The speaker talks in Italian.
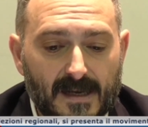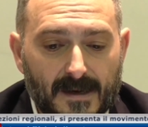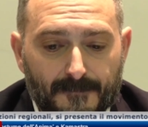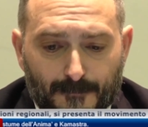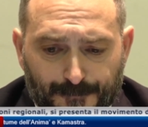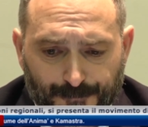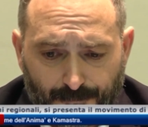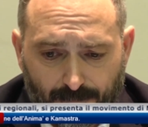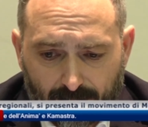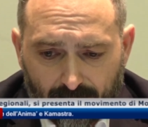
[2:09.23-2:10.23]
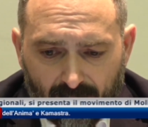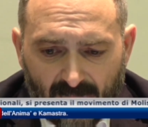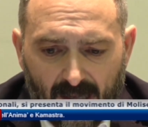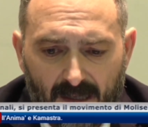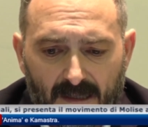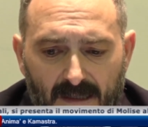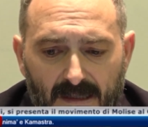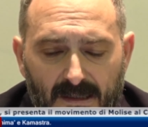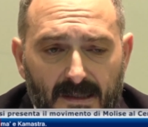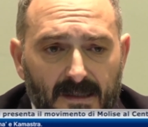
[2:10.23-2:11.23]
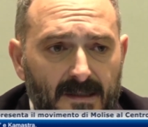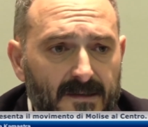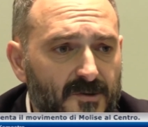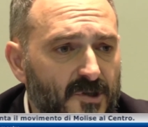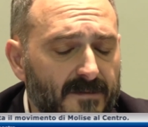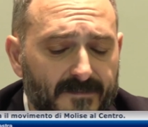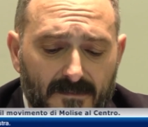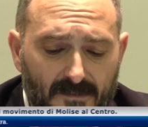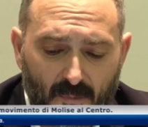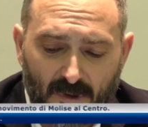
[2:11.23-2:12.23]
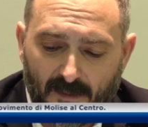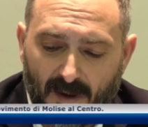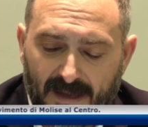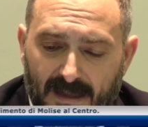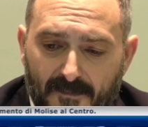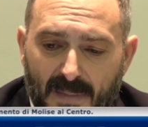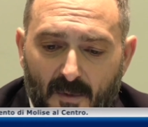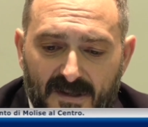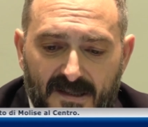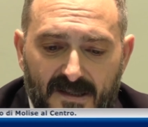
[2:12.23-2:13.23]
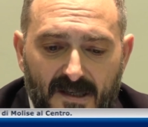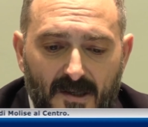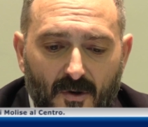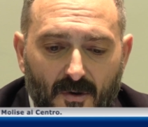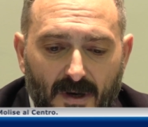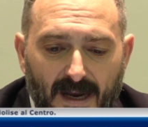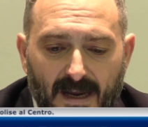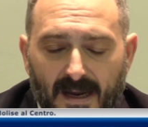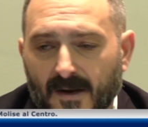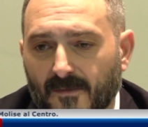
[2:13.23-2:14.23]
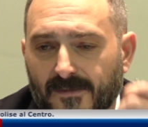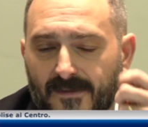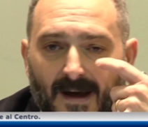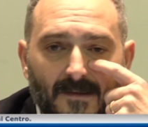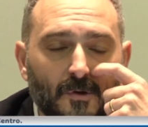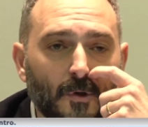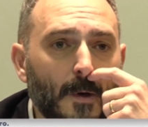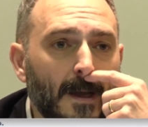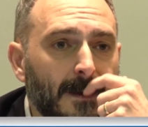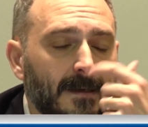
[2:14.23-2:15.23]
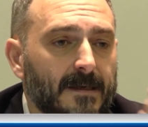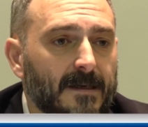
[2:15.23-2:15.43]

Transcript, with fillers: noi ragioniamo, quando riusciremo a trovare unità sul programma troveremo sicuramente